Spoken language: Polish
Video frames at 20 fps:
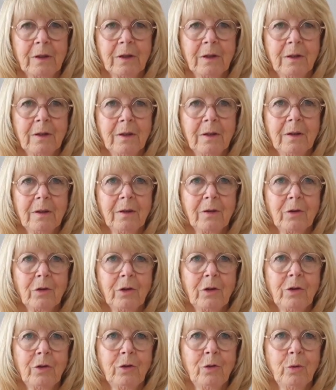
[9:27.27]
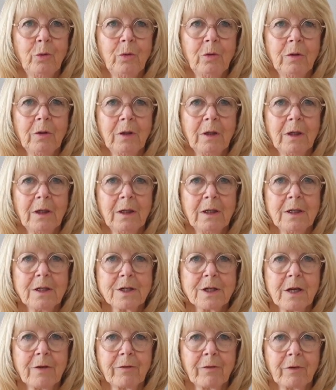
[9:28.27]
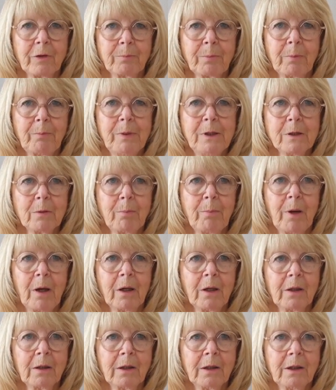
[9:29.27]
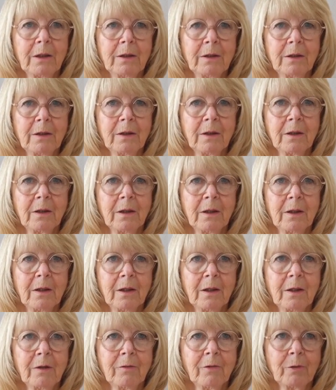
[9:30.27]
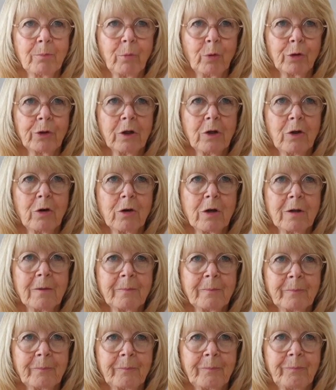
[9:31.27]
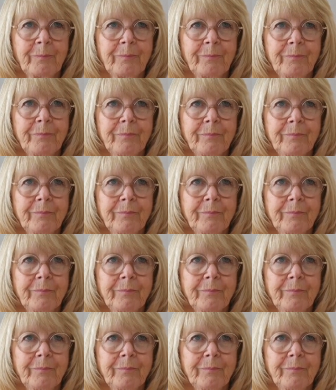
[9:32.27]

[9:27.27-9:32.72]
Możesz się powoli podnieść, jeśli leżałeś, przeciągnąć się trochę